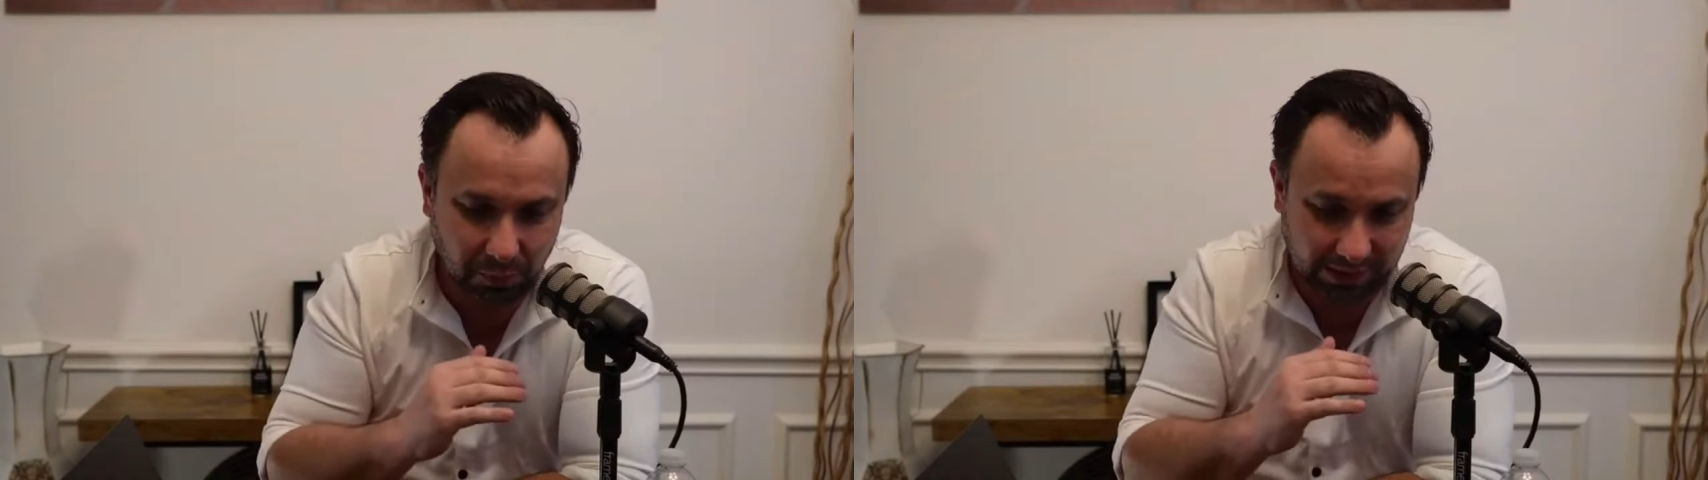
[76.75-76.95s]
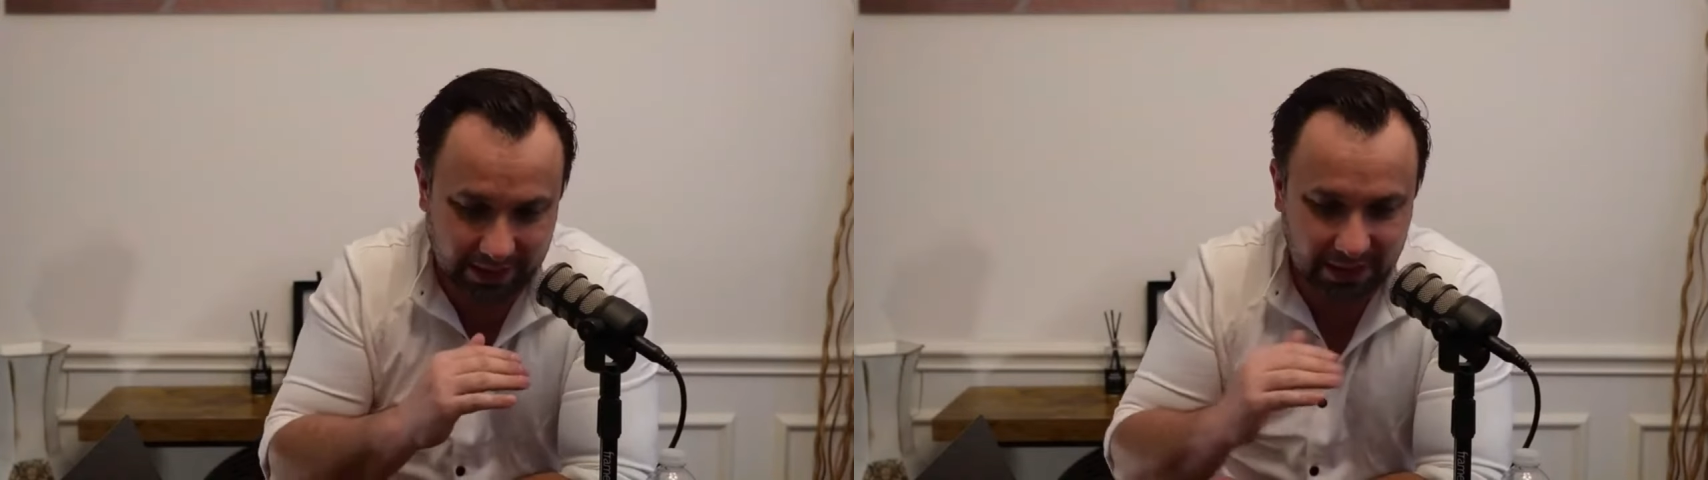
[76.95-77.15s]

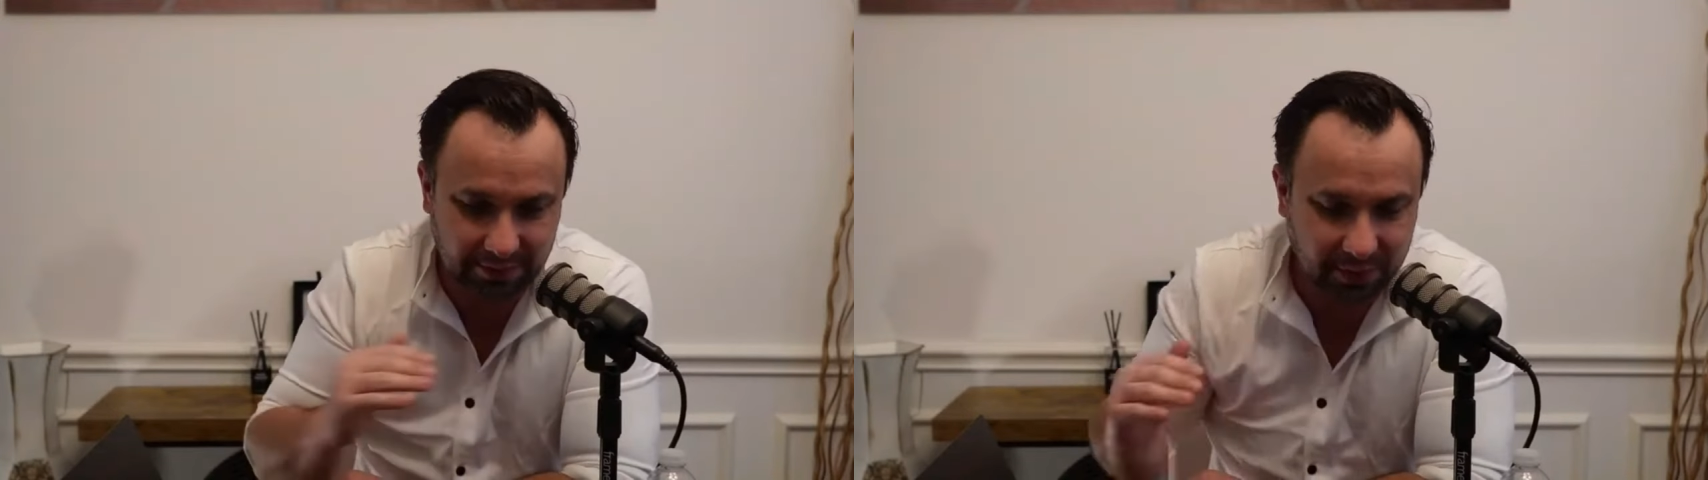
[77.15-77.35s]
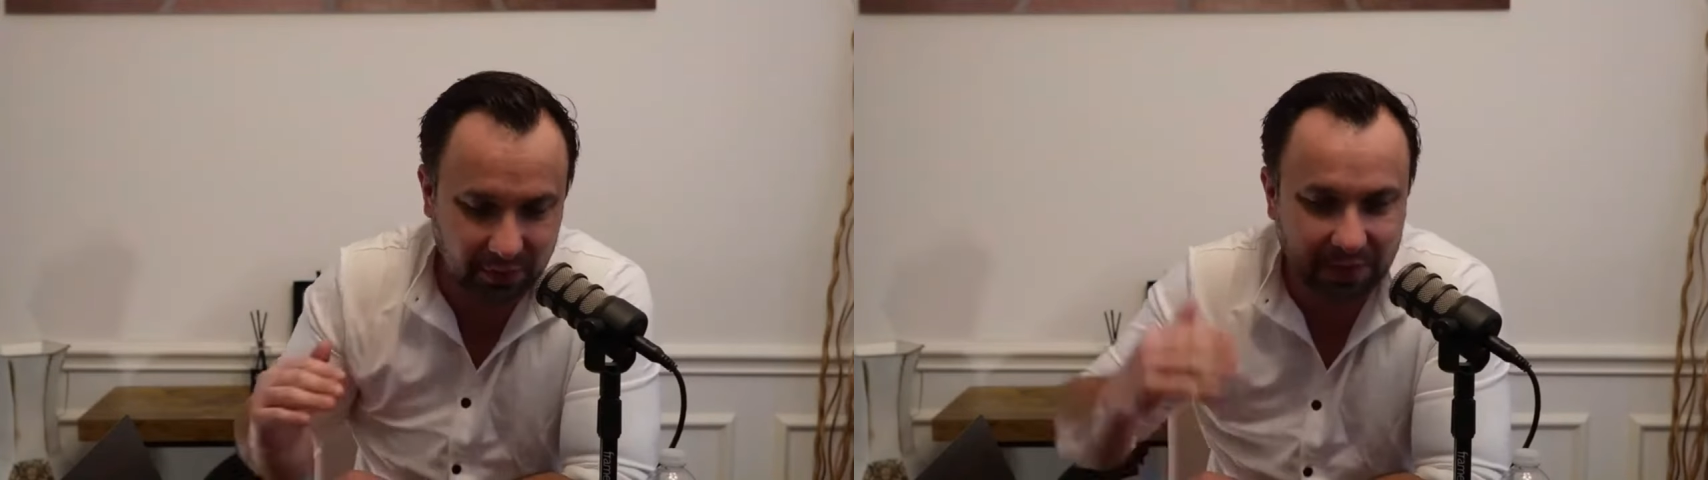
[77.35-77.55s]
porque
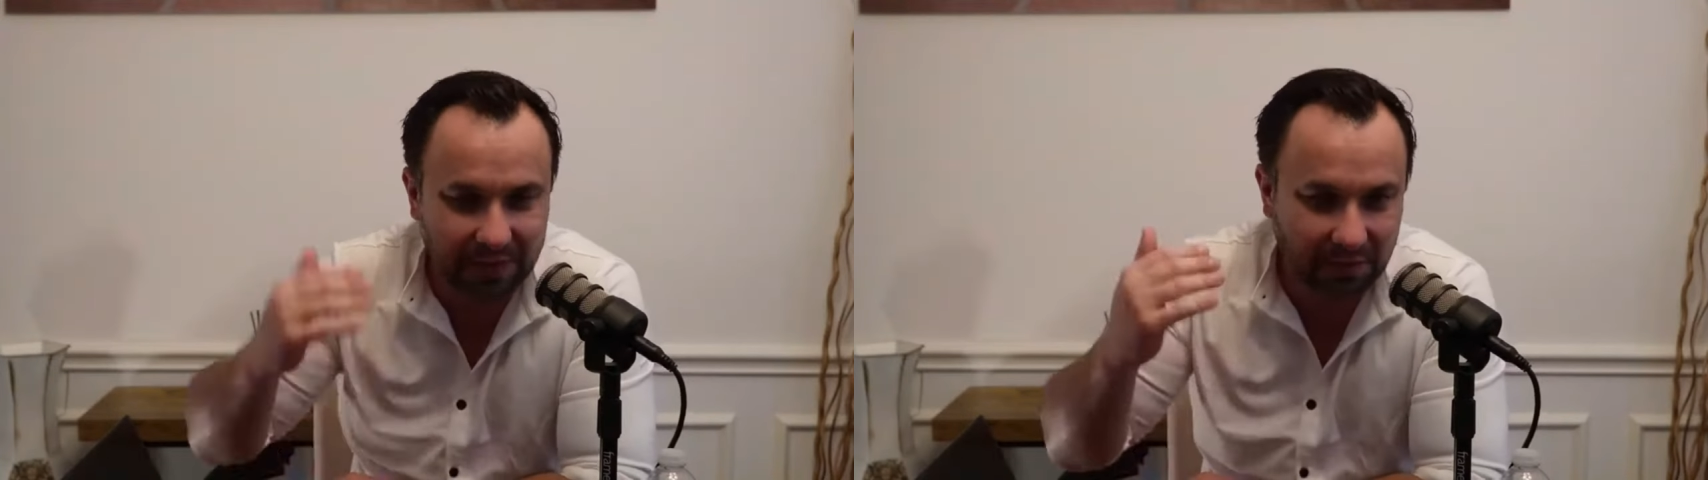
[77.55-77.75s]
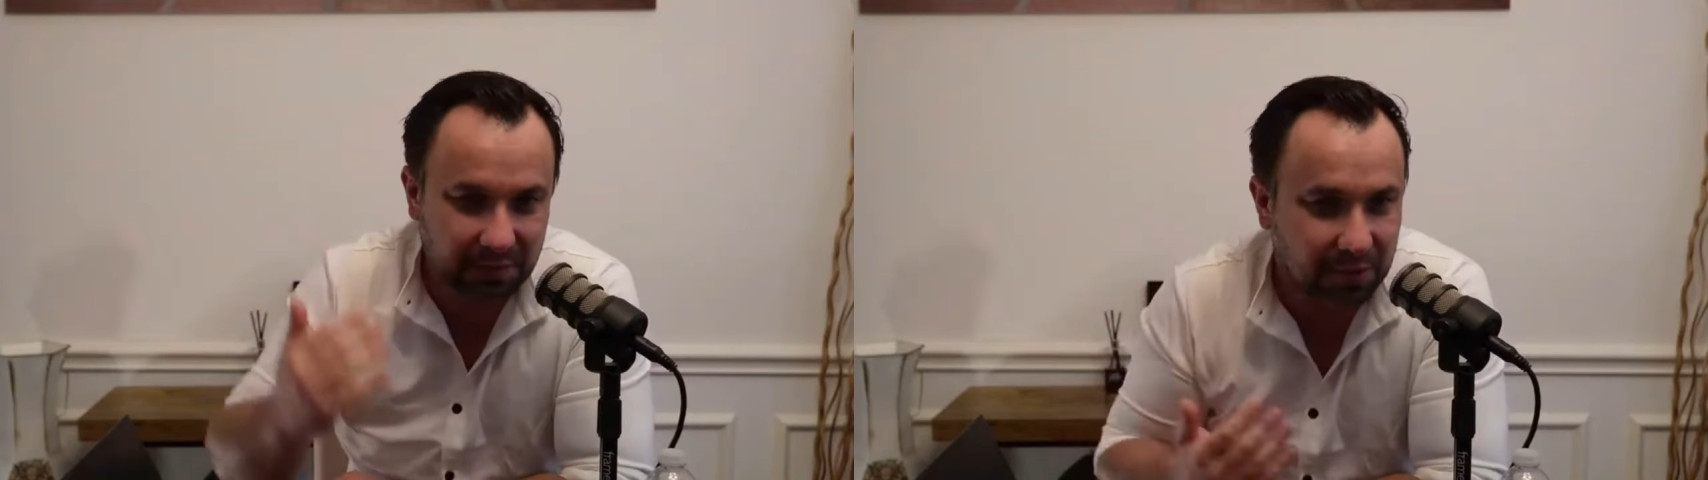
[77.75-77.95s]
essas pessoas são as